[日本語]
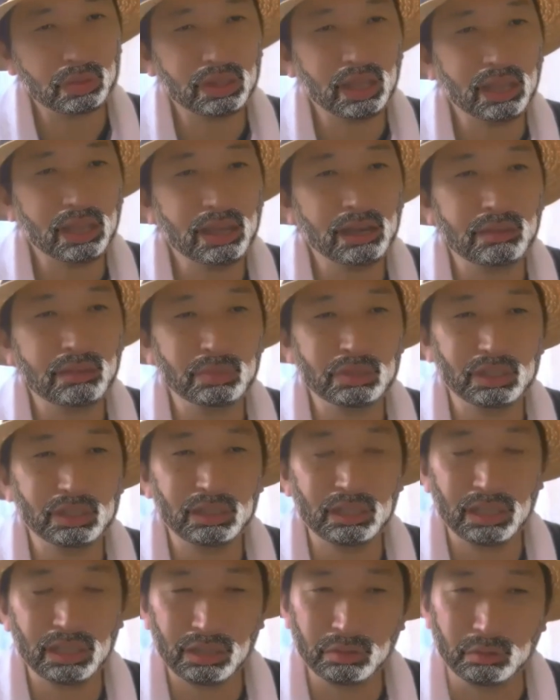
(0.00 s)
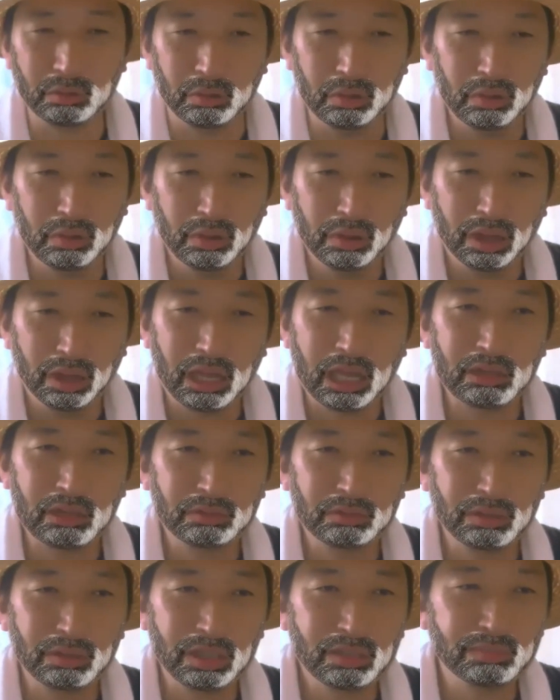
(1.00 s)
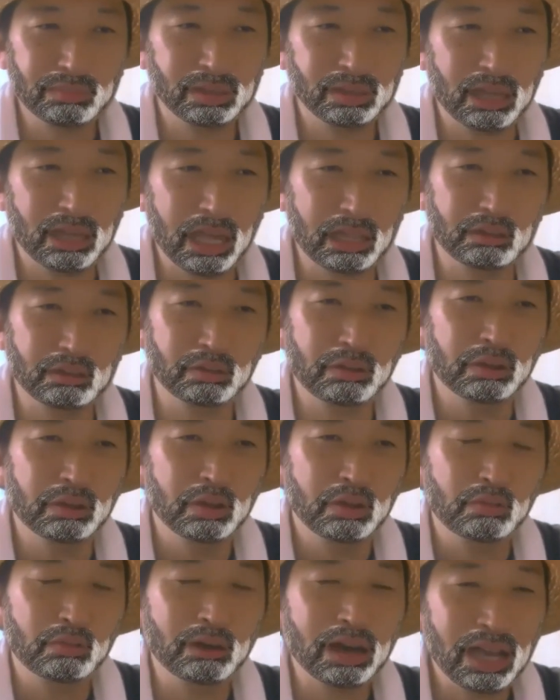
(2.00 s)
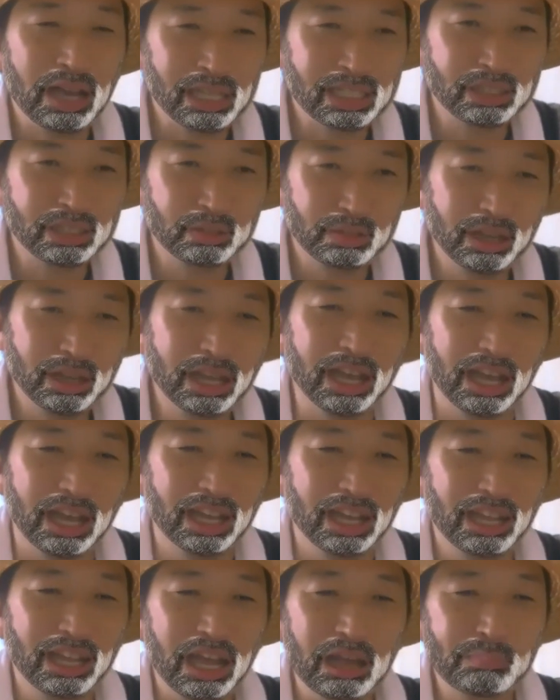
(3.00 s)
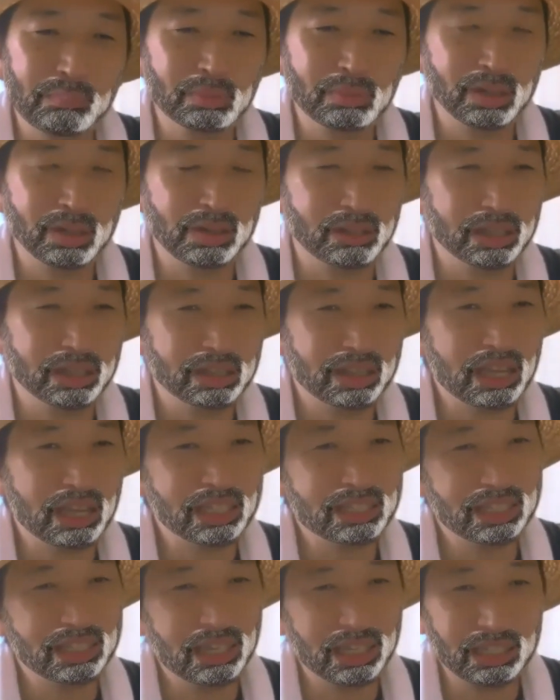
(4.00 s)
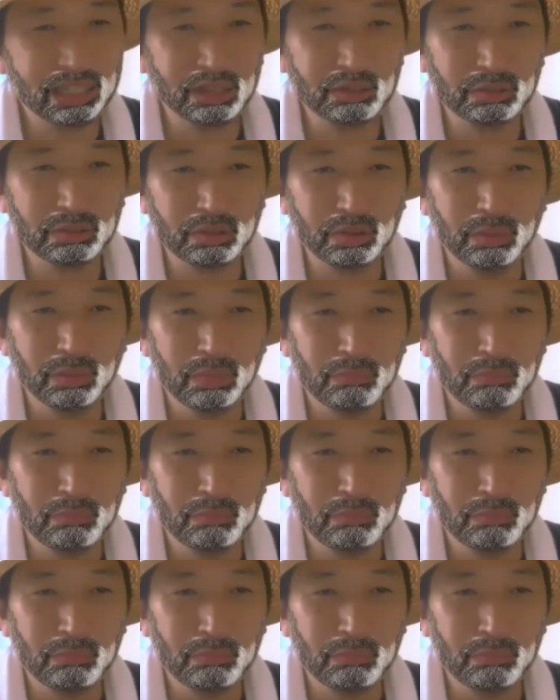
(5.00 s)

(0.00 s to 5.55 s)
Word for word: 大変かもしんないけど、あの、一番、あの、若い人はアプリ、最新型の